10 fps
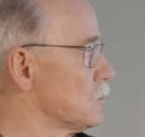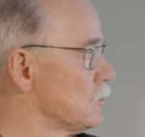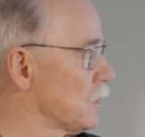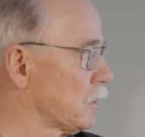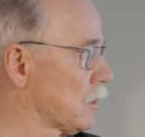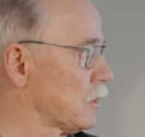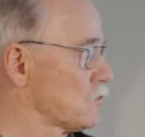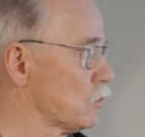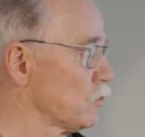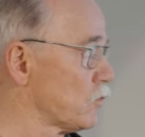und
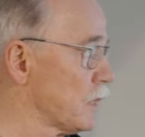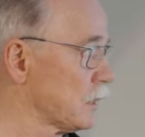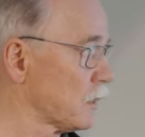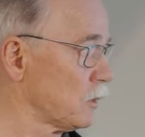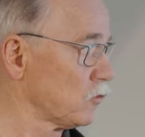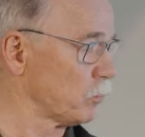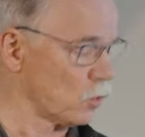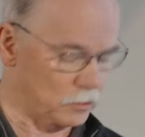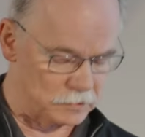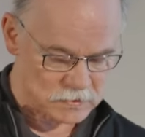Regenerationsfähigkeit des
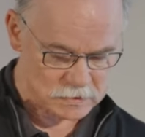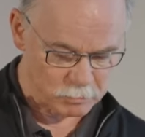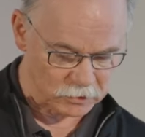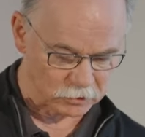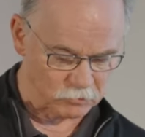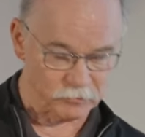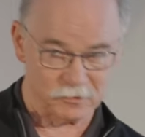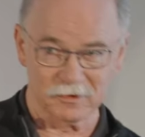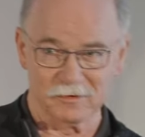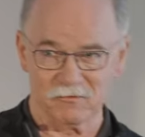Bodens
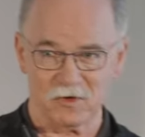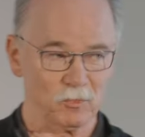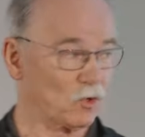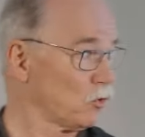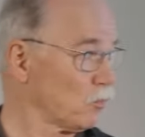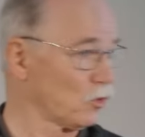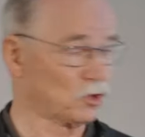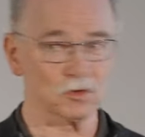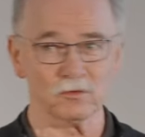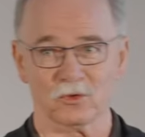betrifft. Wir haben ja heute
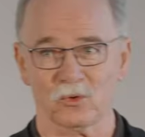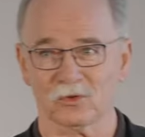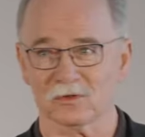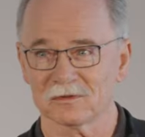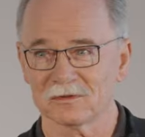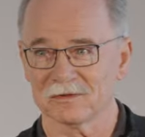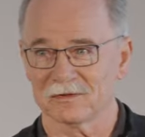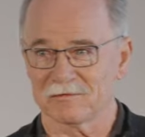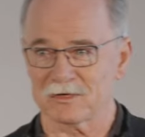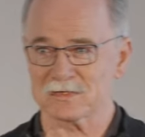Morgen schon gehört,
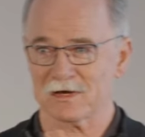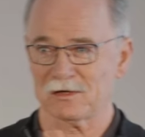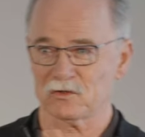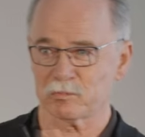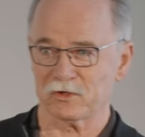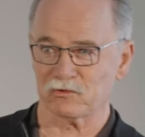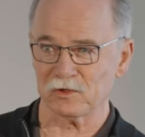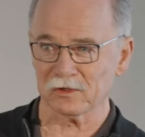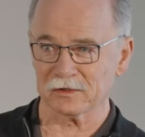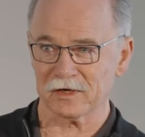was da alles
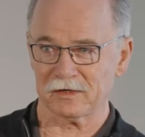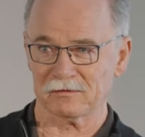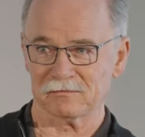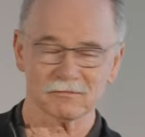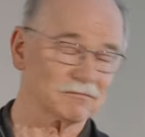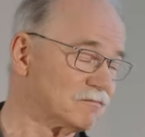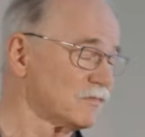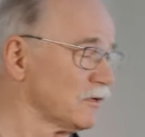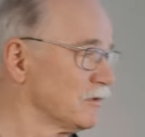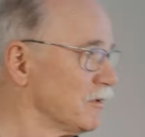passieren kann.
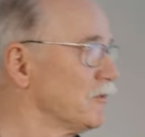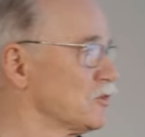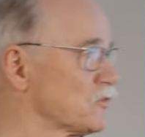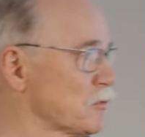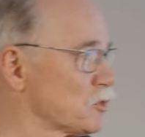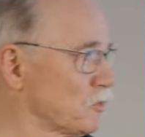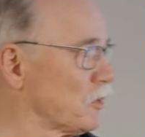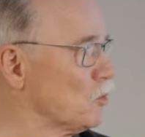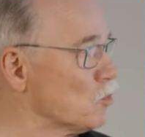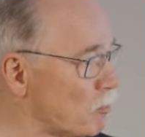Selbst
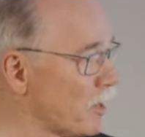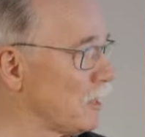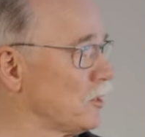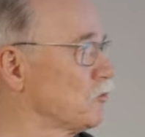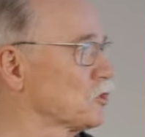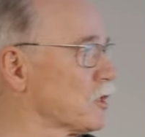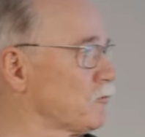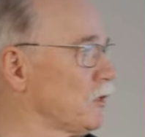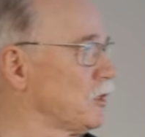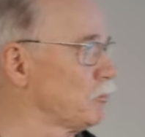nur bei
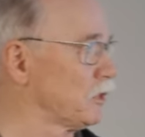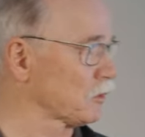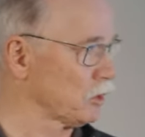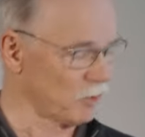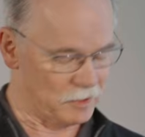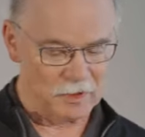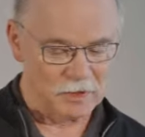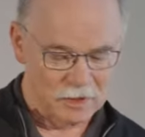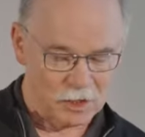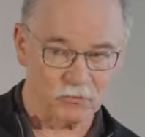landwirtschaftlichem Betrieb
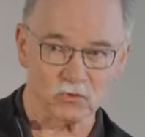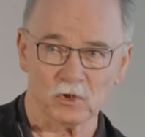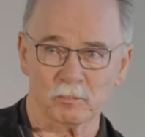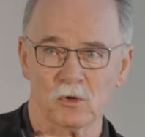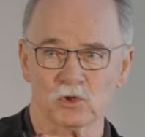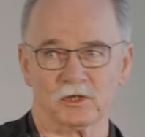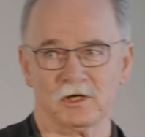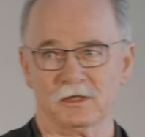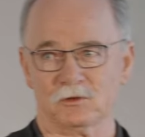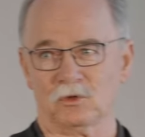auf so einer
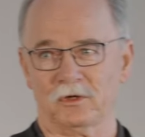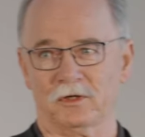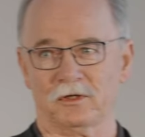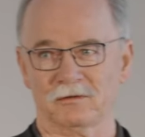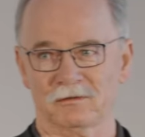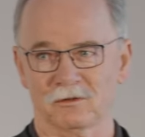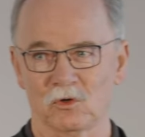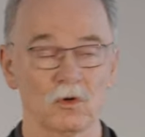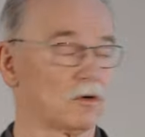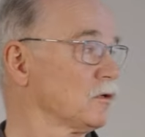Baustelle natürlich
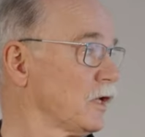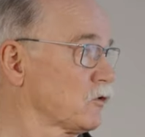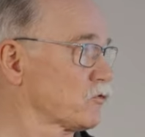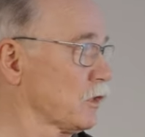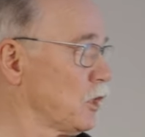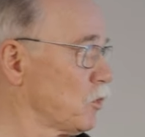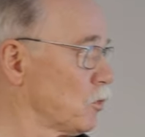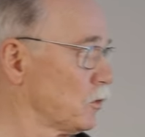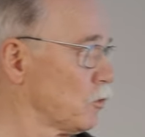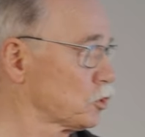noch extremer
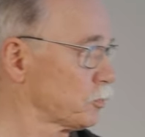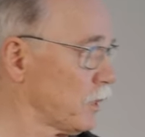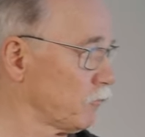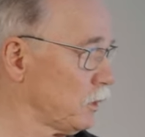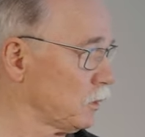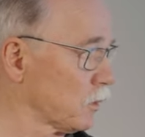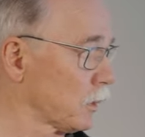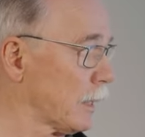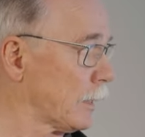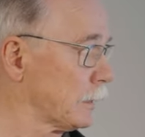und noch schwerwiegendere